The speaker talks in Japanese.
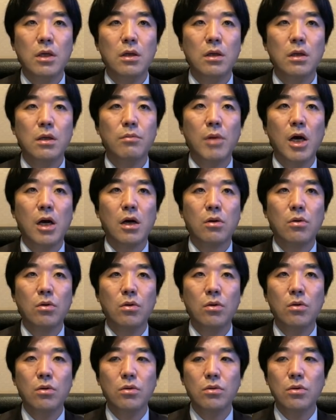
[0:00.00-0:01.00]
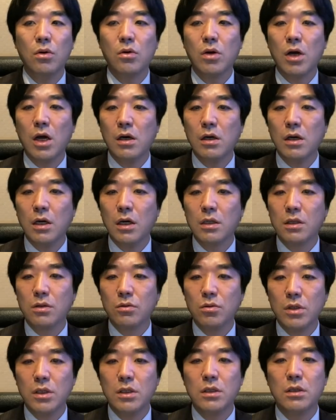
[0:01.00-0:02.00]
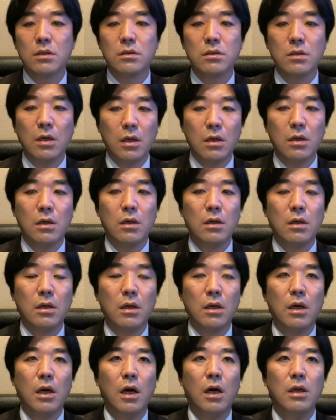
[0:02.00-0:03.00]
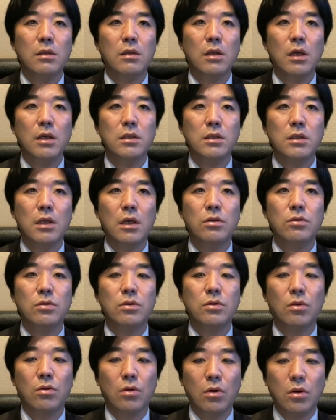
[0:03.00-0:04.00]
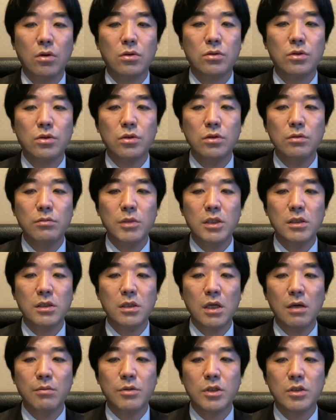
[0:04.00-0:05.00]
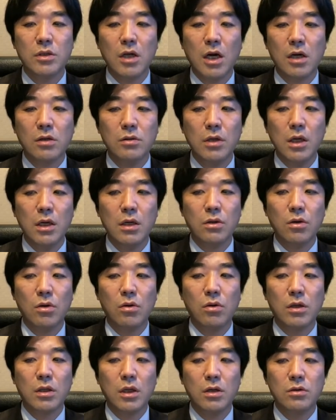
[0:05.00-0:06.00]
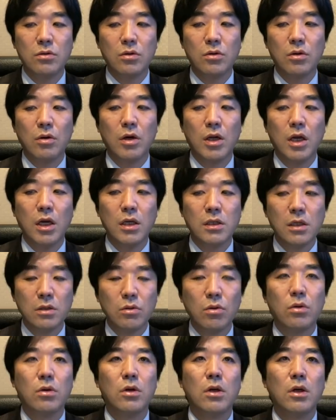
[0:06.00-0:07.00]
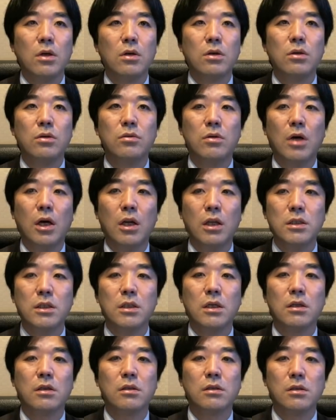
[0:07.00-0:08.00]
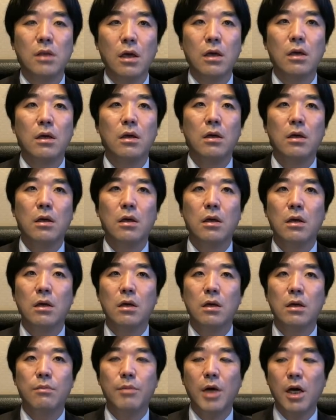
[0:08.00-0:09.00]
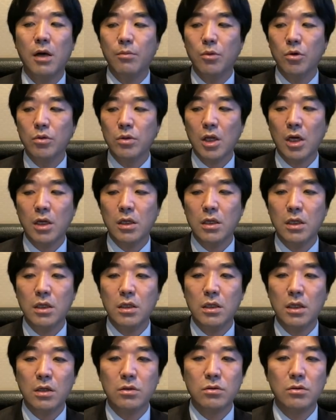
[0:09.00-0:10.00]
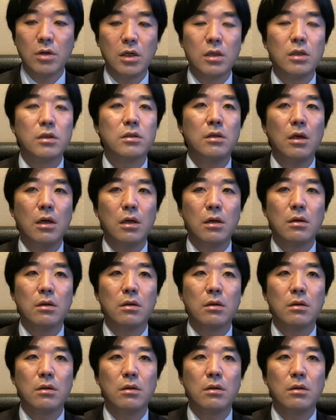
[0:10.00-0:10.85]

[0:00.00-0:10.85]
まあ、このことを考えたときにですね、反対している人の住民サービスに悪影響が出るのではないかという話がですね、まあ、問題になるわけですね。